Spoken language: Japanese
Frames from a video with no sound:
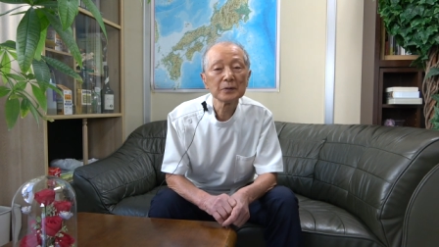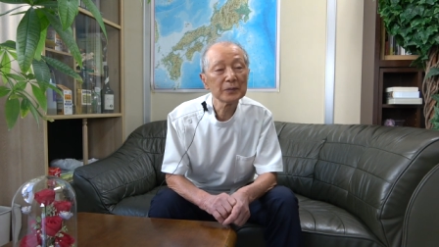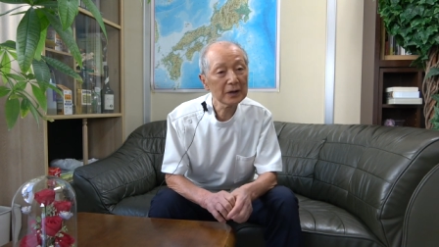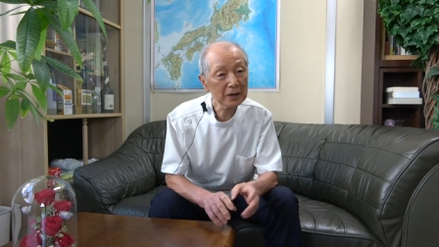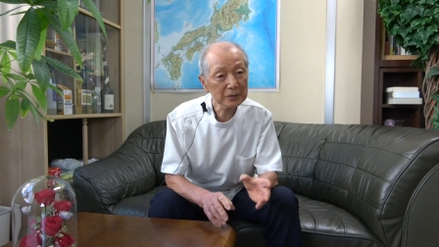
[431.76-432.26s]
うん、
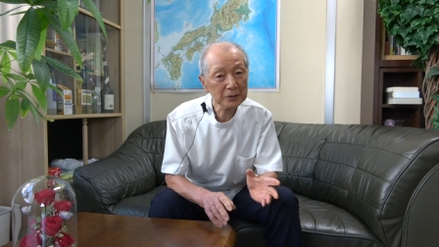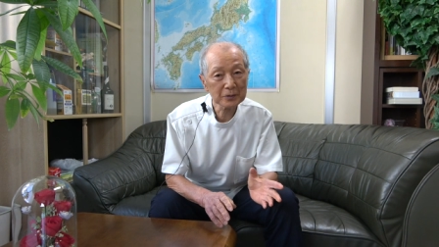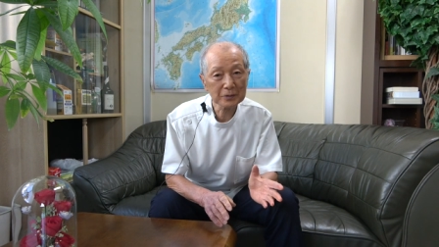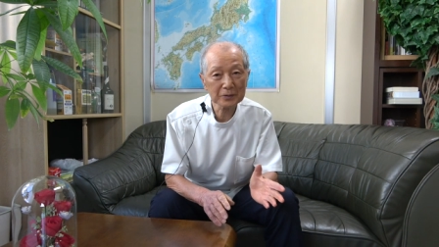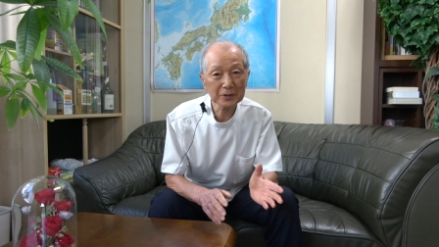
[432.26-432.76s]
まああ
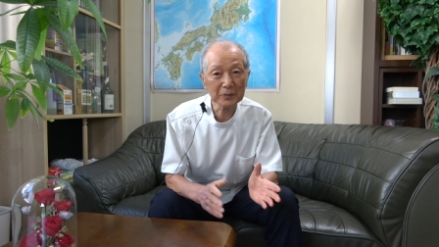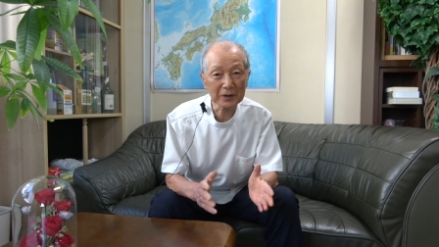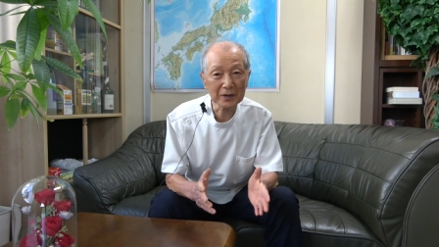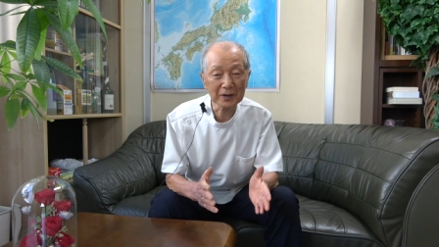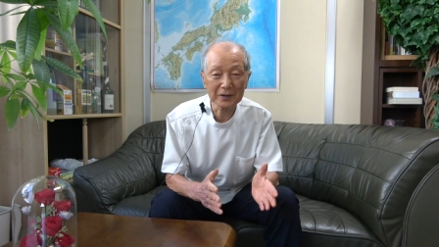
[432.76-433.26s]
の今
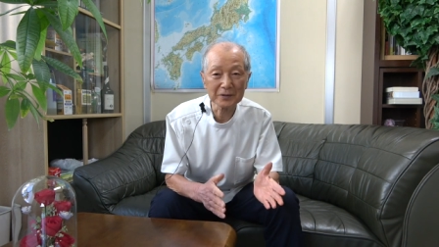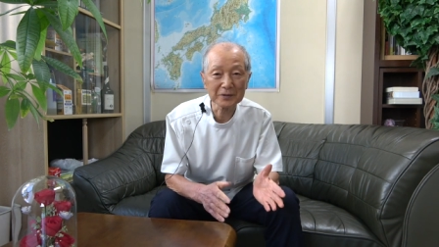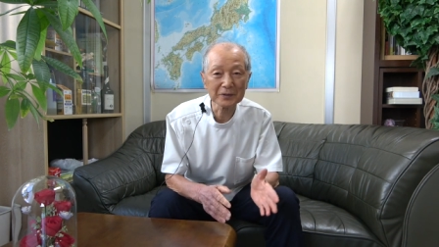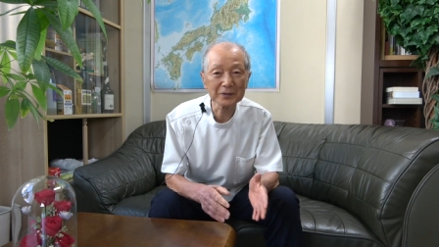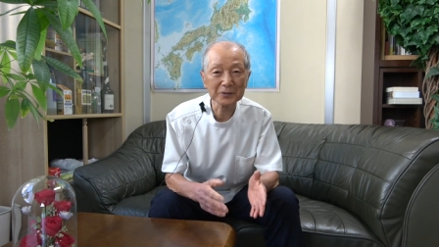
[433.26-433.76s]

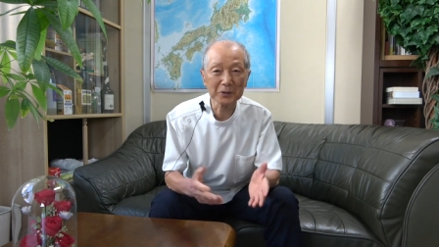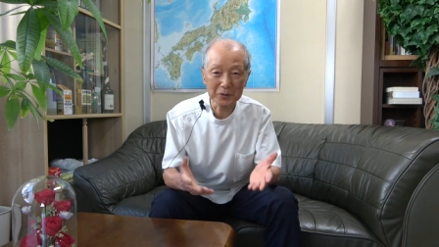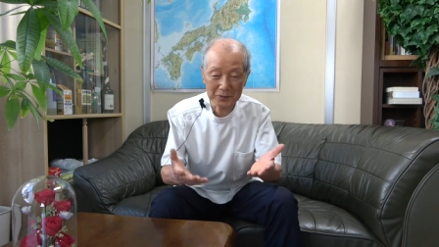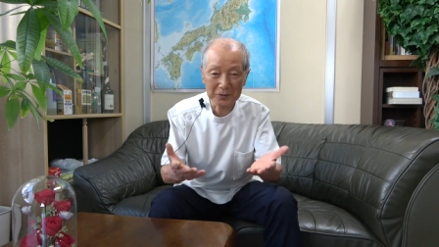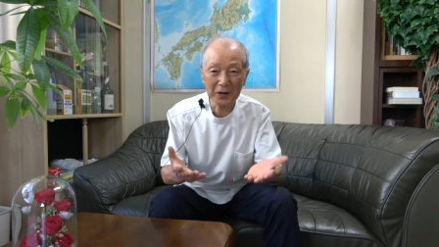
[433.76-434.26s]
ねこ
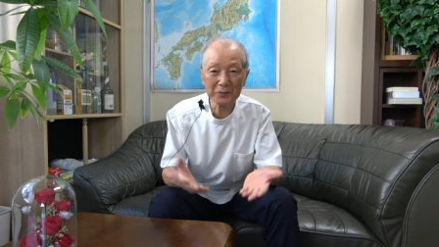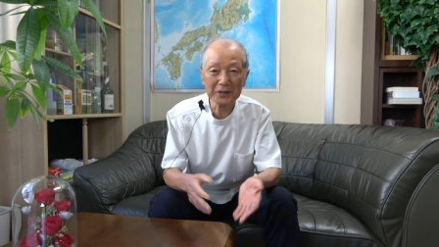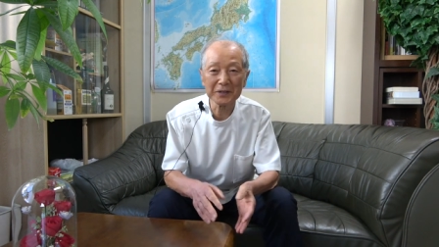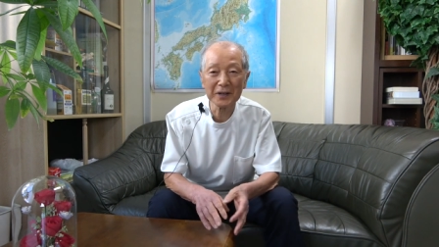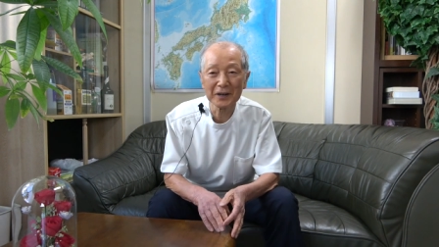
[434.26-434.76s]
の画面
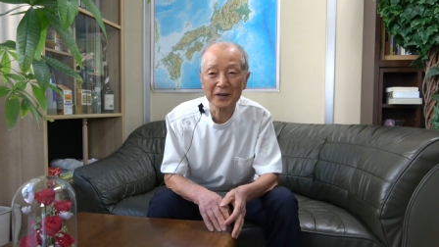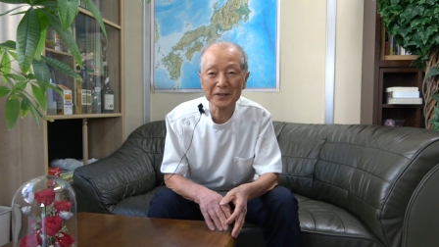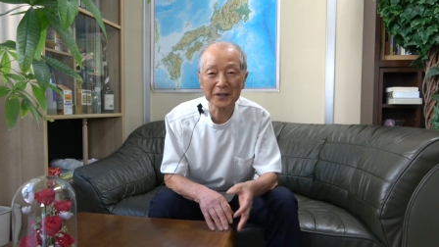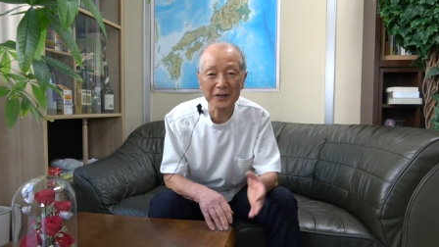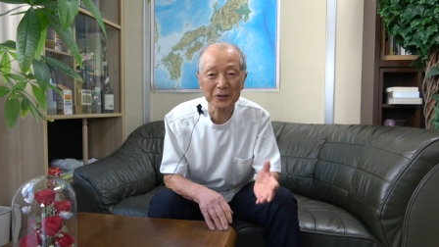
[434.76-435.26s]
に出なかっ
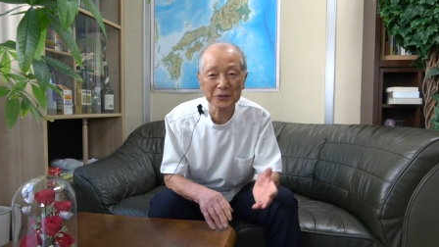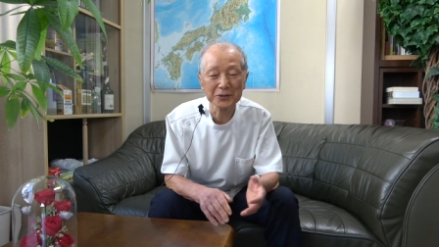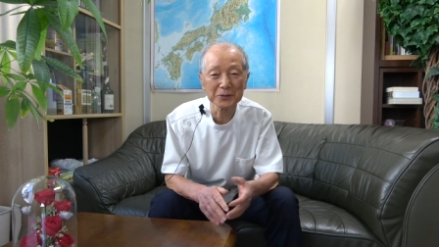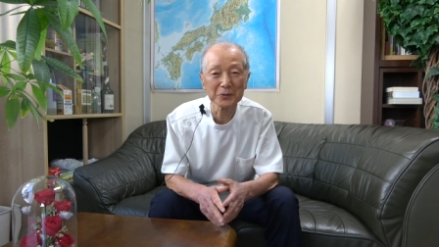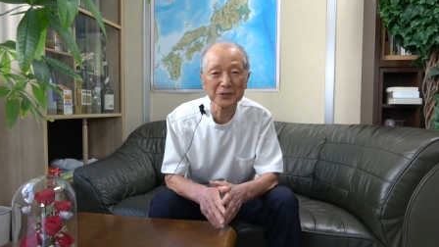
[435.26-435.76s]
たけど
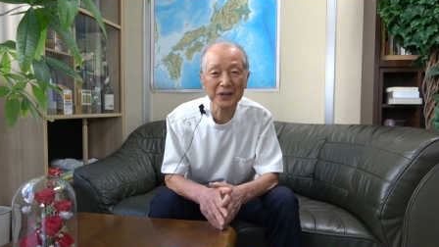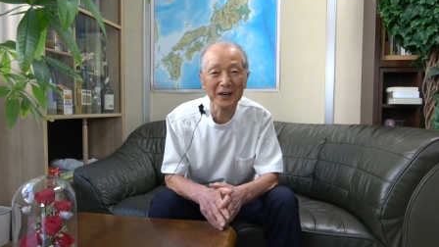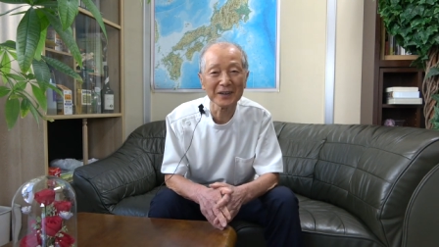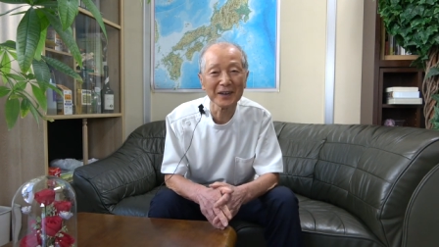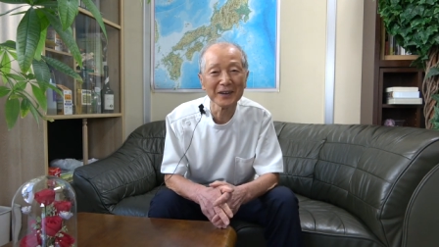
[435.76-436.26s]
質問者
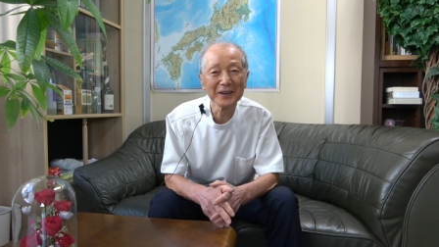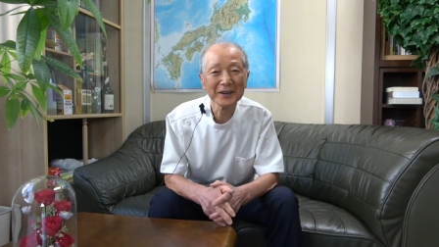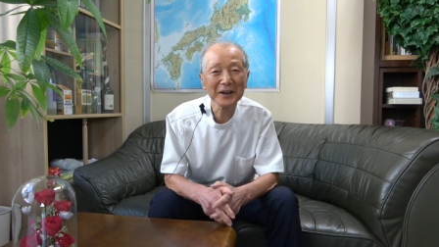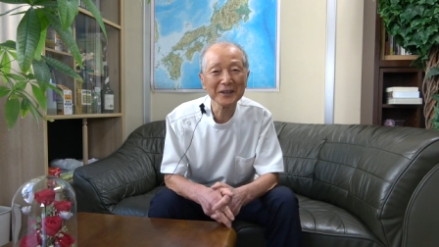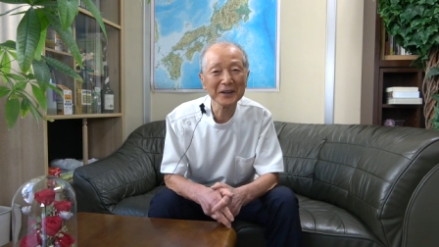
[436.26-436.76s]
がね
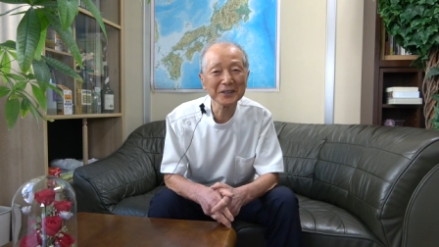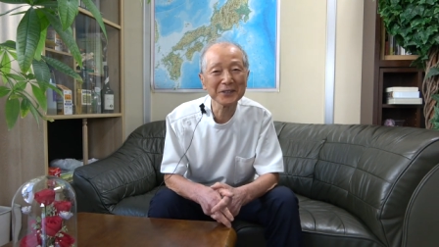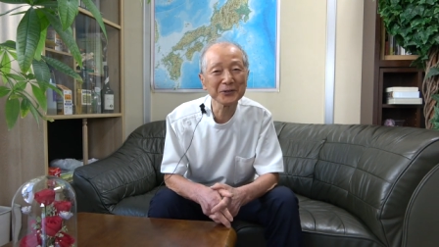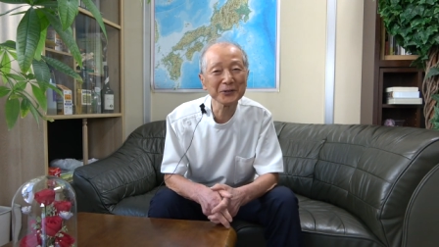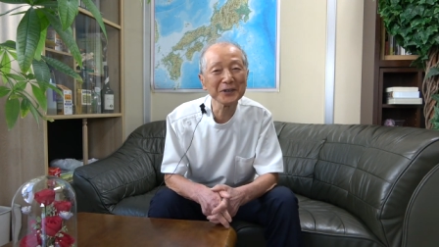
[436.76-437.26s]
かなり
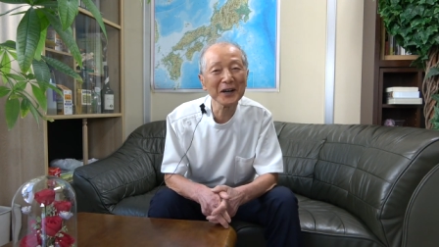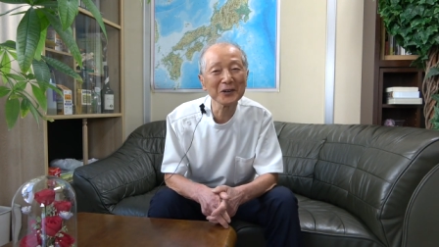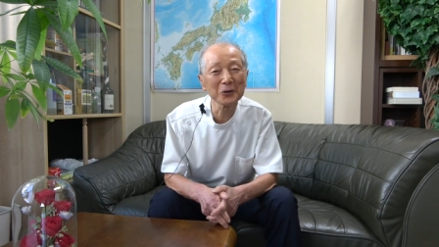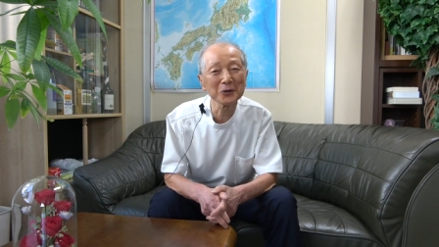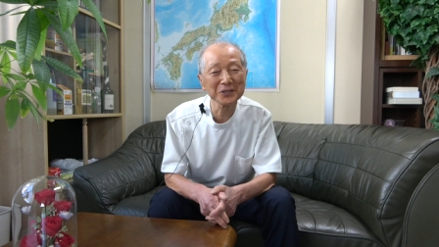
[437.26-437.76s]
きつい
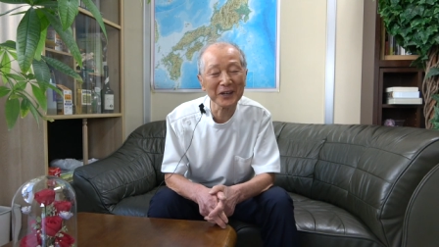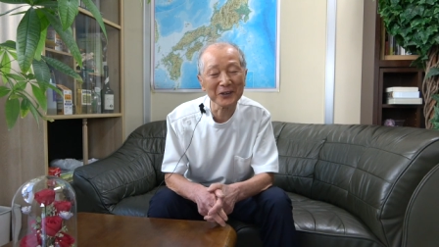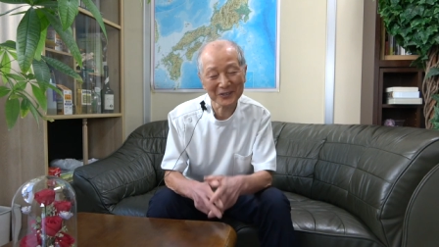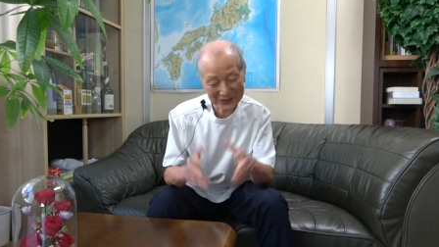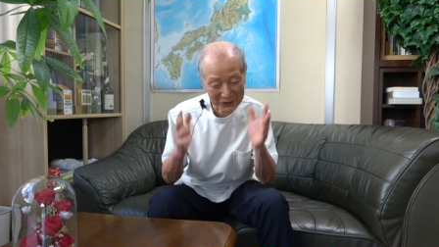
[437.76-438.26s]
格好をした
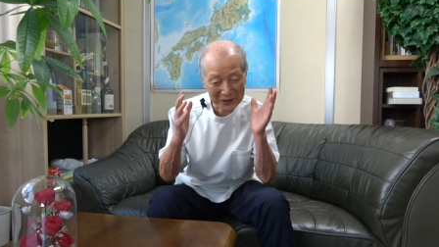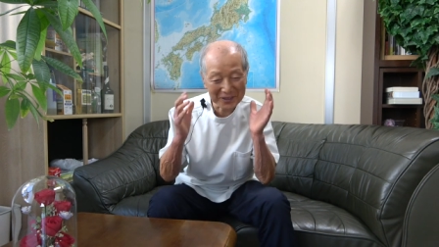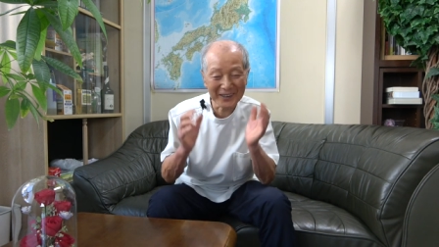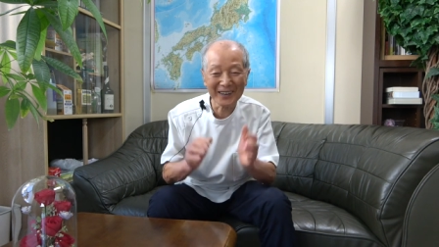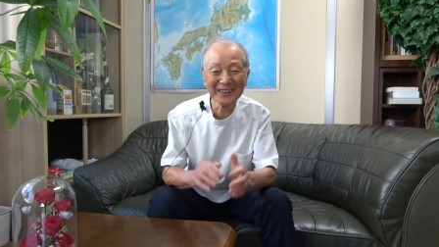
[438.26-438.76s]
のこうやっ
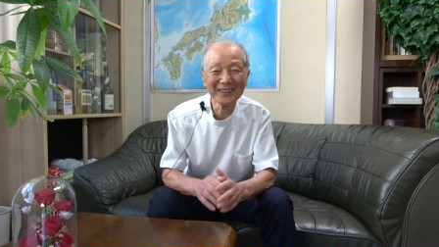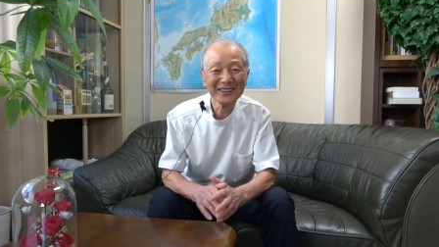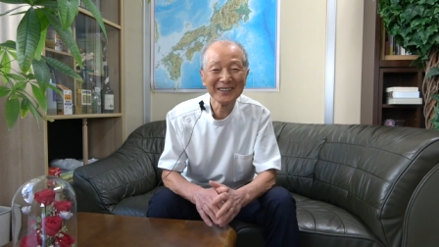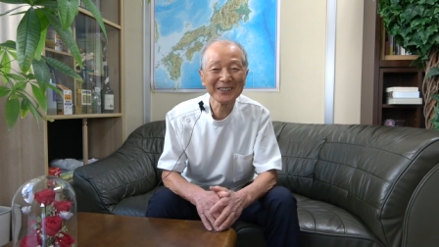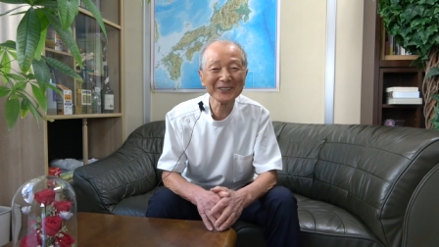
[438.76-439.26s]
てね
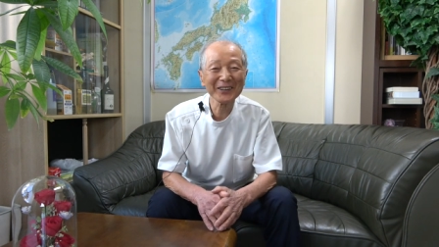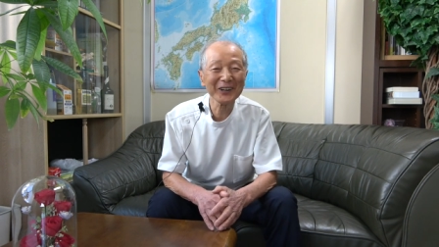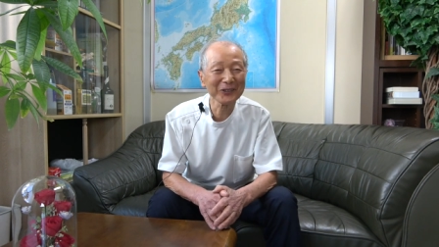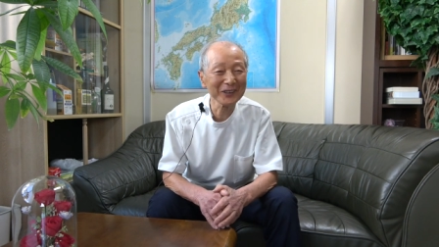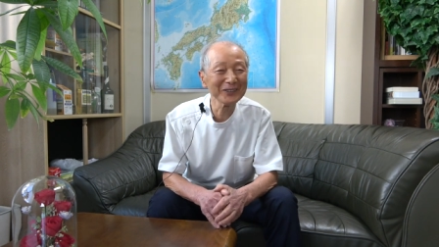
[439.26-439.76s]
そした
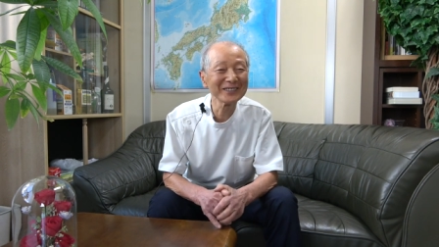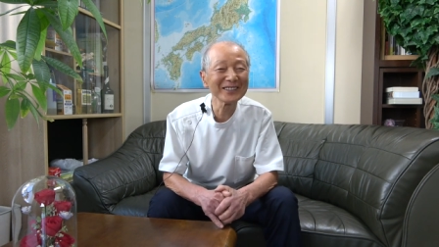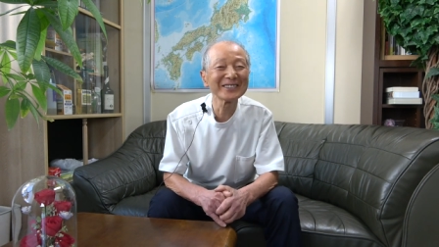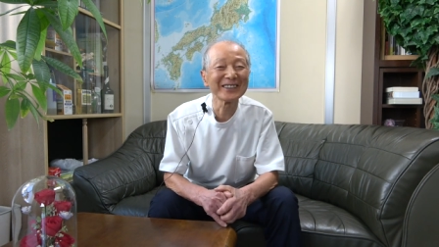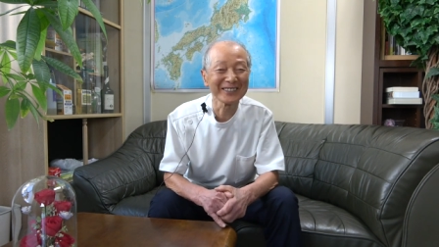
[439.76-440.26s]
らこれ
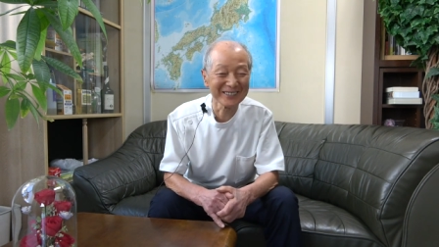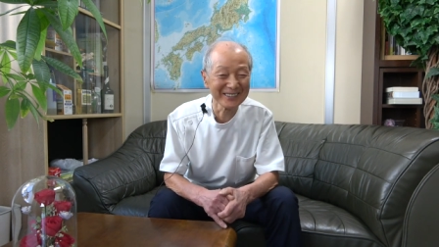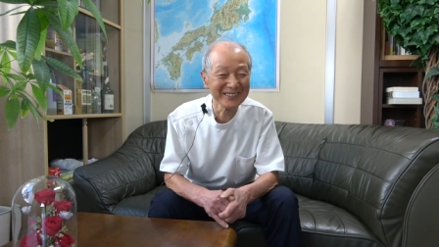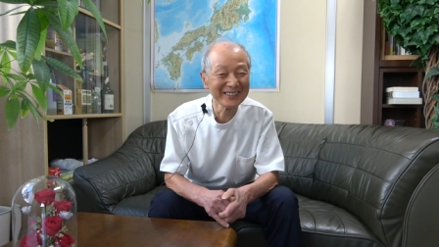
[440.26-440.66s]
戻ってくる。